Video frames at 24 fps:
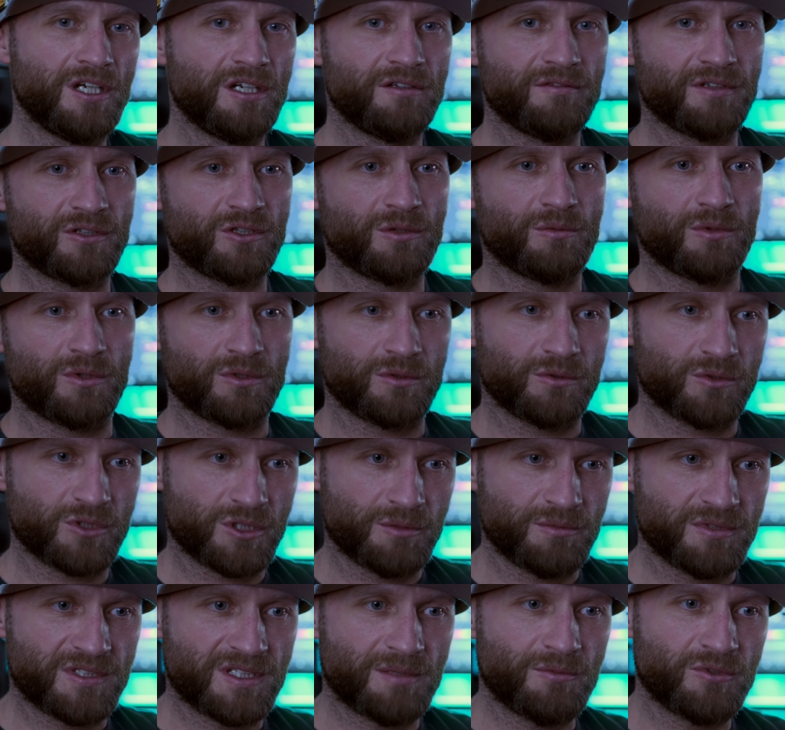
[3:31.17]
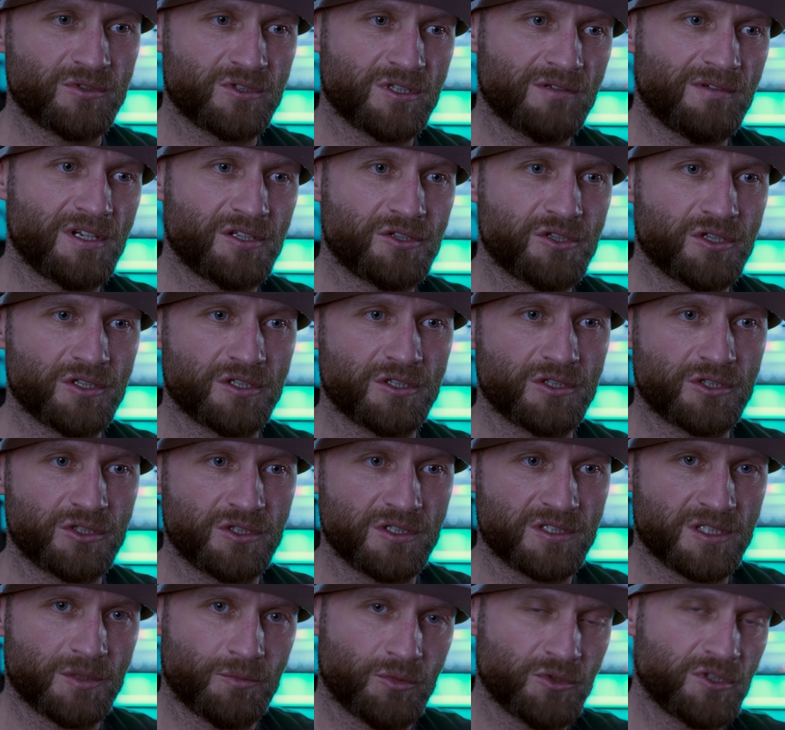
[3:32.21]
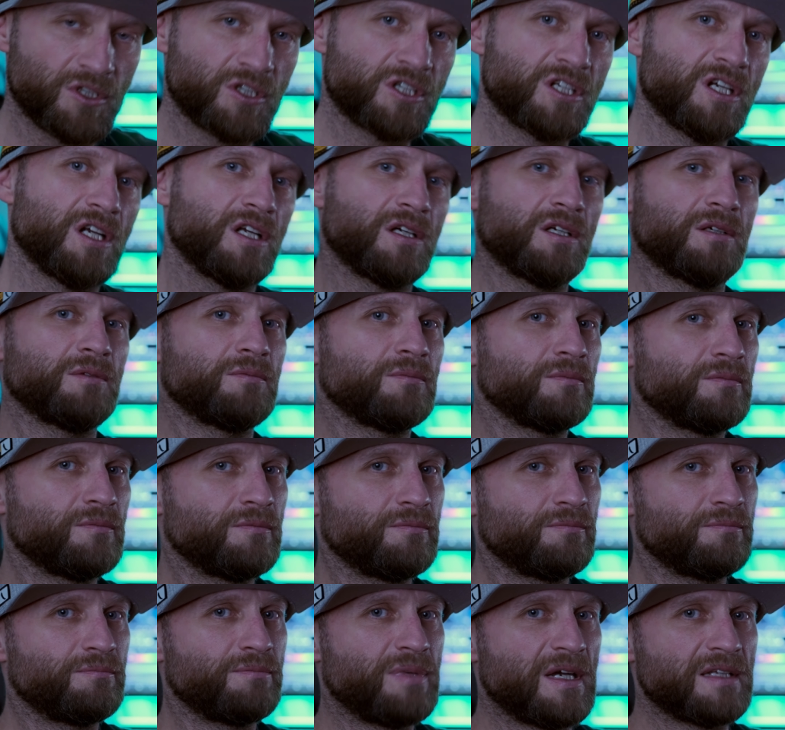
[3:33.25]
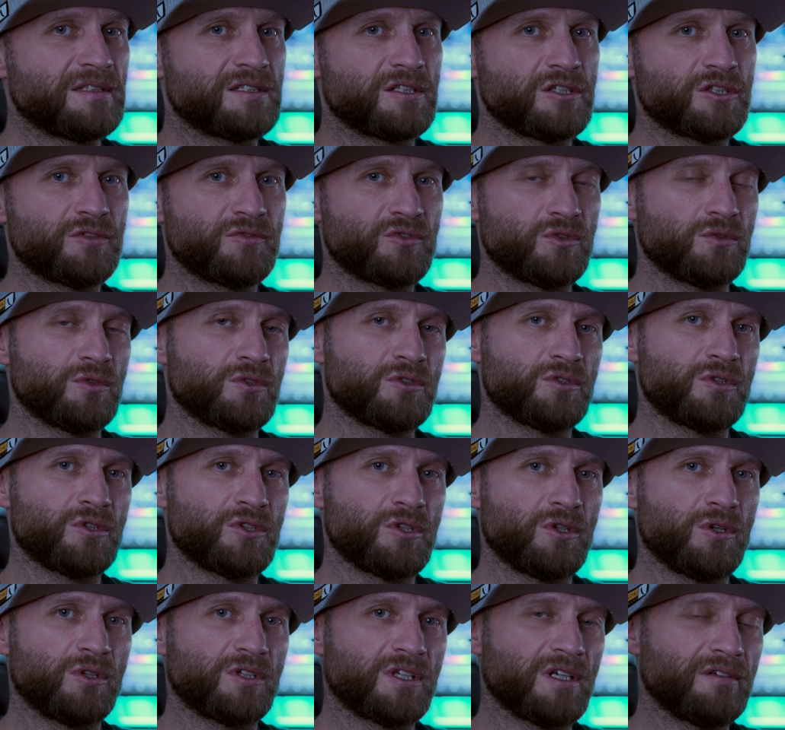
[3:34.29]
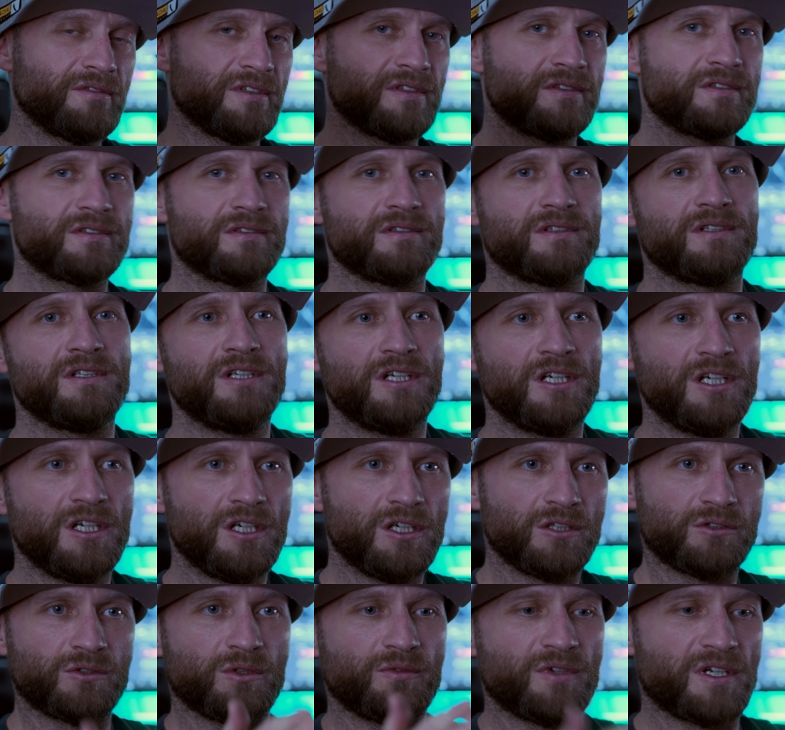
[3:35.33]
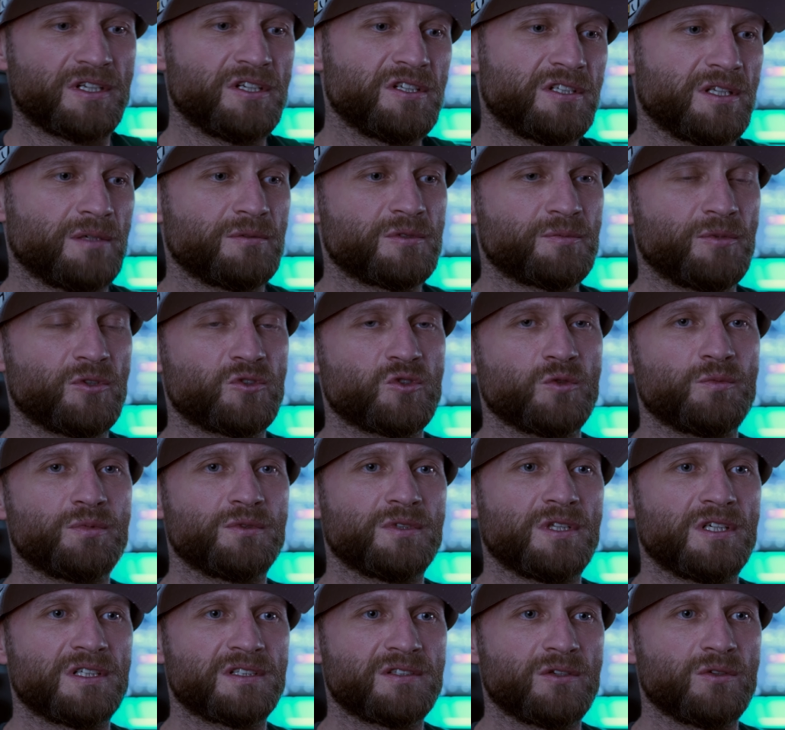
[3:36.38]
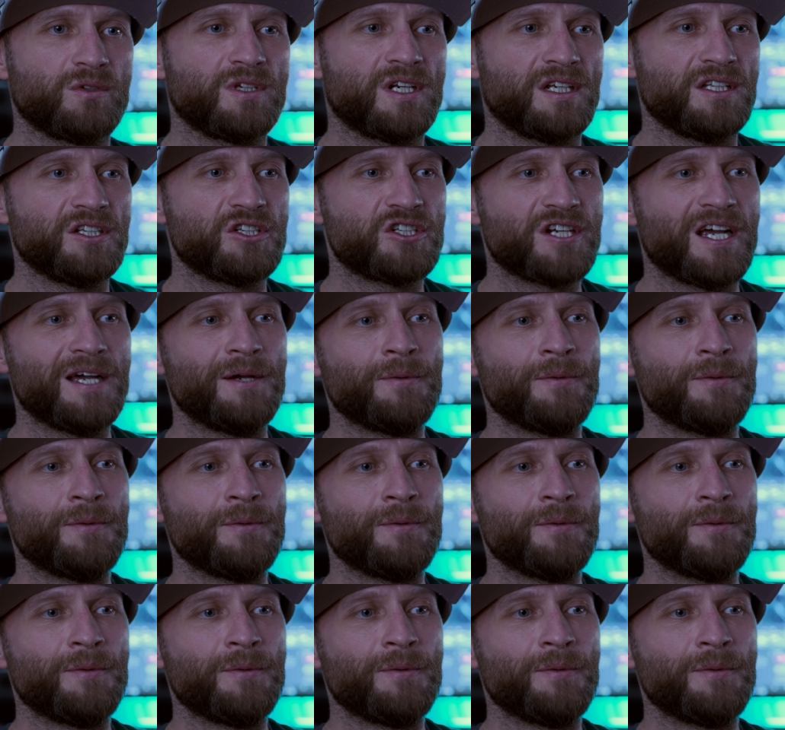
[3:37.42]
wiadomo, no, żeby zamontować e, sztycę, później trzeba pancerz wsunąć do środka, więc e, to w jakiś tam sposób nas ogranicza.